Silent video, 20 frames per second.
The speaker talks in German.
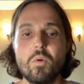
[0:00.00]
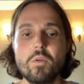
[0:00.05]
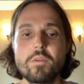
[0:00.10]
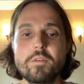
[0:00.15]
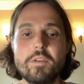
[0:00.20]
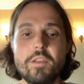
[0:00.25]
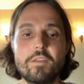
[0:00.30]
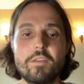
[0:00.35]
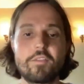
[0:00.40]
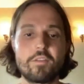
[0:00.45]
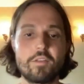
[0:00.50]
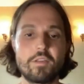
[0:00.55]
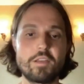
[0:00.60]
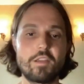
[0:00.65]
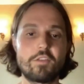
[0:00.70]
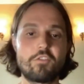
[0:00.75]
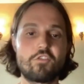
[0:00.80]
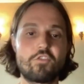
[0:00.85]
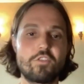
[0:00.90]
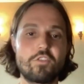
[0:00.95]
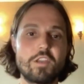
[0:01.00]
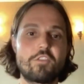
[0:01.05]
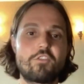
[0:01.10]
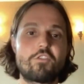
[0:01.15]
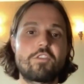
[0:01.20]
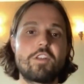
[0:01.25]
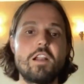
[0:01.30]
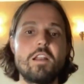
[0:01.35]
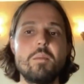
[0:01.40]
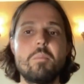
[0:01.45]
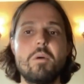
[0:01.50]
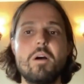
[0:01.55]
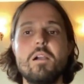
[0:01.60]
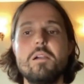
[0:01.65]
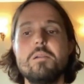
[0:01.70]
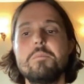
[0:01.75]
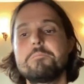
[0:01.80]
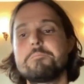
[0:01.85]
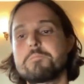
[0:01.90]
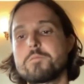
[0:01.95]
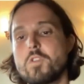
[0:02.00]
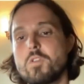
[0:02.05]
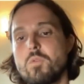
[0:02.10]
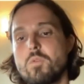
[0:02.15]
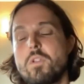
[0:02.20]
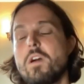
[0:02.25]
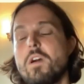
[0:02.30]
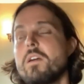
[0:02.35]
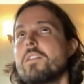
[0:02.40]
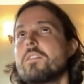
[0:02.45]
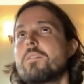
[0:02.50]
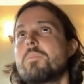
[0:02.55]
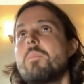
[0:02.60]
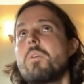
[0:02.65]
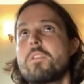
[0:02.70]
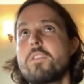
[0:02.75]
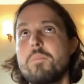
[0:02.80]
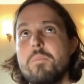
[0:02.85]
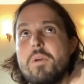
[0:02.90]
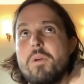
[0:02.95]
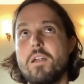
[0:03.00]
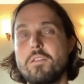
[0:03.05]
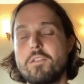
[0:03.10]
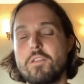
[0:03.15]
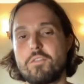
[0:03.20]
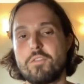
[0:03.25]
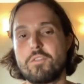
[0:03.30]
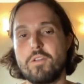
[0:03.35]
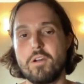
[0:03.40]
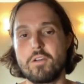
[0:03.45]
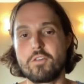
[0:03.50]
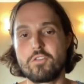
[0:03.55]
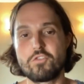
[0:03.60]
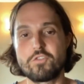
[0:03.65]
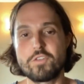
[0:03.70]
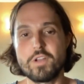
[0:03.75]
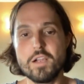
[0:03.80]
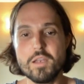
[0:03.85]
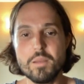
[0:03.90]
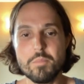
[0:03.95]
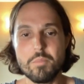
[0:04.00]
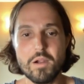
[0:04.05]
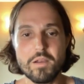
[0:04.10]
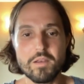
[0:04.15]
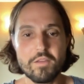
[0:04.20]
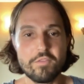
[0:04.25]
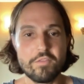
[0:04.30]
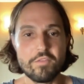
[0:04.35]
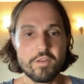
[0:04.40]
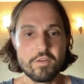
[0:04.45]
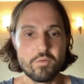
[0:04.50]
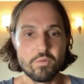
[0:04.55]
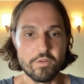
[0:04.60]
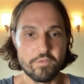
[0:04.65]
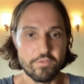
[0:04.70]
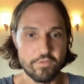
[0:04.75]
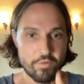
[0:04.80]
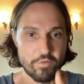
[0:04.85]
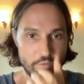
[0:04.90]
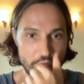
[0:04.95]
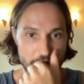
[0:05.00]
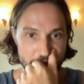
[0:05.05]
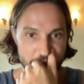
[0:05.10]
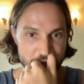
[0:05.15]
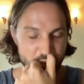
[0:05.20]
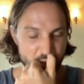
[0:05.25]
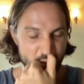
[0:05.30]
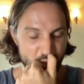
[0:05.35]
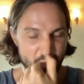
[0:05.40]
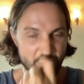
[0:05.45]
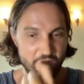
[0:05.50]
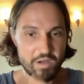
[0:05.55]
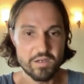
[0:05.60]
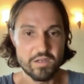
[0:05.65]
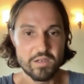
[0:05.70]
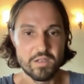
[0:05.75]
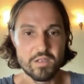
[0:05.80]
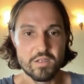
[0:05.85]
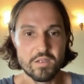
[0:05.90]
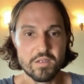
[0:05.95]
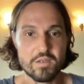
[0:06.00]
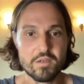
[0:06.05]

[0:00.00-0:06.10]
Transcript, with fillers: Und jetzt, jetzt, jetzt stell dir mal, oder ich möchte mal anders fragen, stell dir mal eine Situation vor,